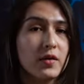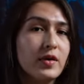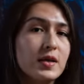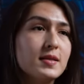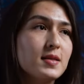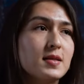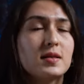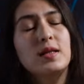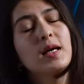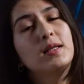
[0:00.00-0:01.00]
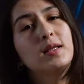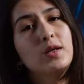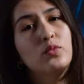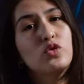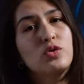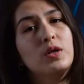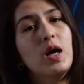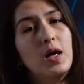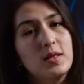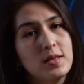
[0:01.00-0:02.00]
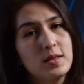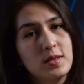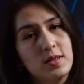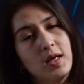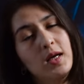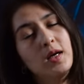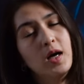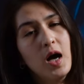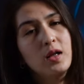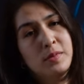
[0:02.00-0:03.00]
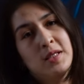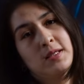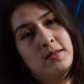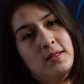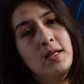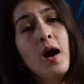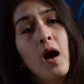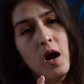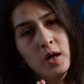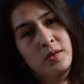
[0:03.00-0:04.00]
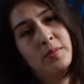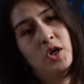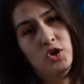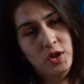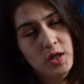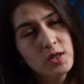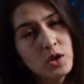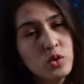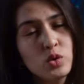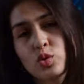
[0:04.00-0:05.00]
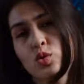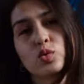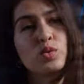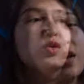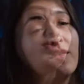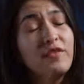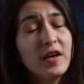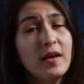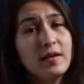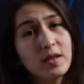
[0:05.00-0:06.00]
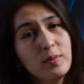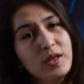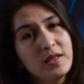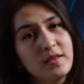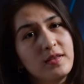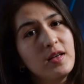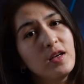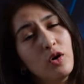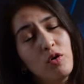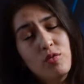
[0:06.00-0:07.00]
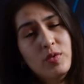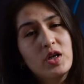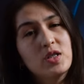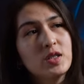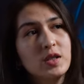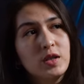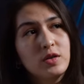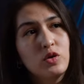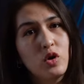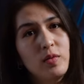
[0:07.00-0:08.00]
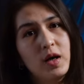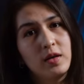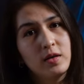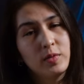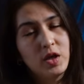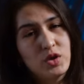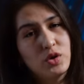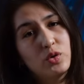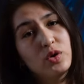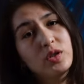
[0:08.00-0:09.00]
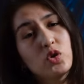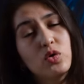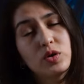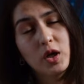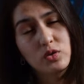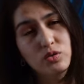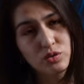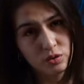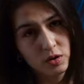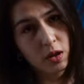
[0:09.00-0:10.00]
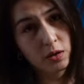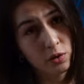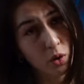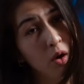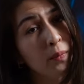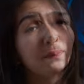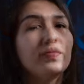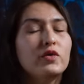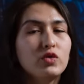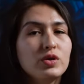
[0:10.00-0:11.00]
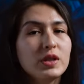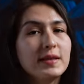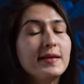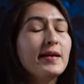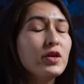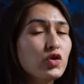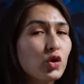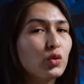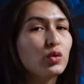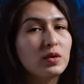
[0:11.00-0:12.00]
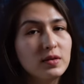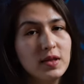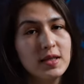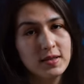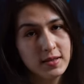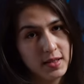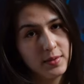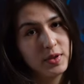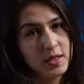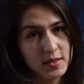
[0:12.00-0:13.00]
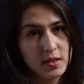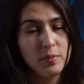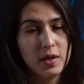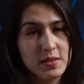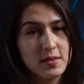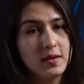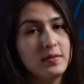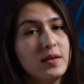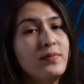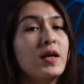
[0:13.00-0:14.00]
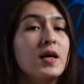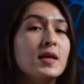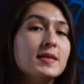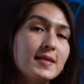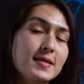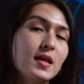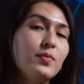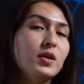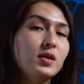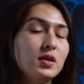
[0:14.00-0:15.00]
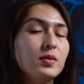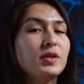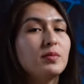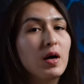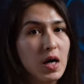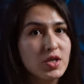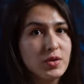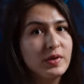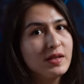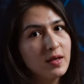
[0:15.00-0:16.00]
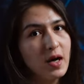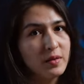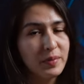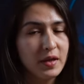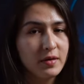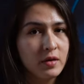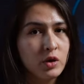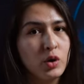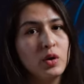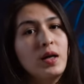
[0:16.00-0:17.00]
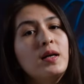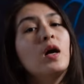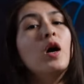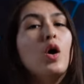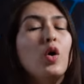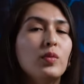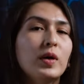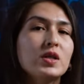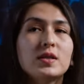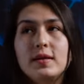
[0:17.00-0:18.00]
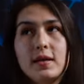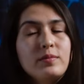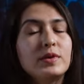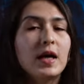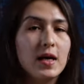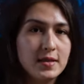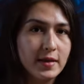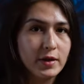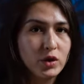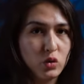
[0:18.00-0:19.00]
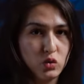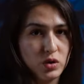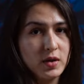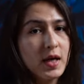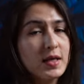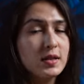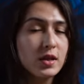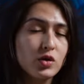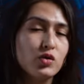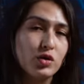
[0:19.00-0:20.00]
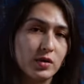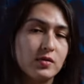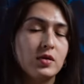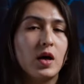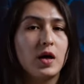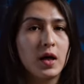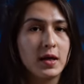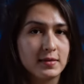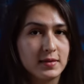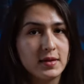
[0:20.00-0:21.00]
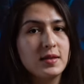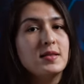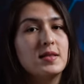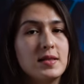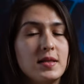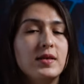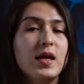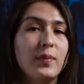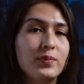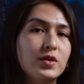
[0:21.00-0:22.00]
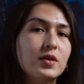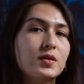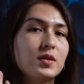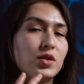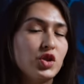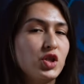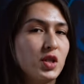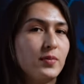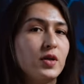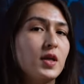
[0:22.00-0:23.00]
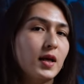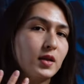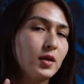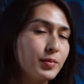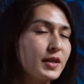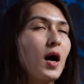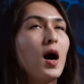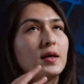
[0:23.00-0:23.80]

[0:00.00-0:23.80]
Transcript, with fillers: ve siz ne kadar müşteri alsanız da almasanız da aynı maaş kazanıyorsunuz. Ve tabii ki de o maaş e, normal maaşa göre çok daha düşük kalıyor. Ve Türkiye'de en çok kullanılan sistemden size bahsedeyim. Size belirli bir maaş miktarı belirliyorlar. O maaş diyelim ki askeri ücret. Askeri ücretin artı sizin yaptığınız işleme yani bir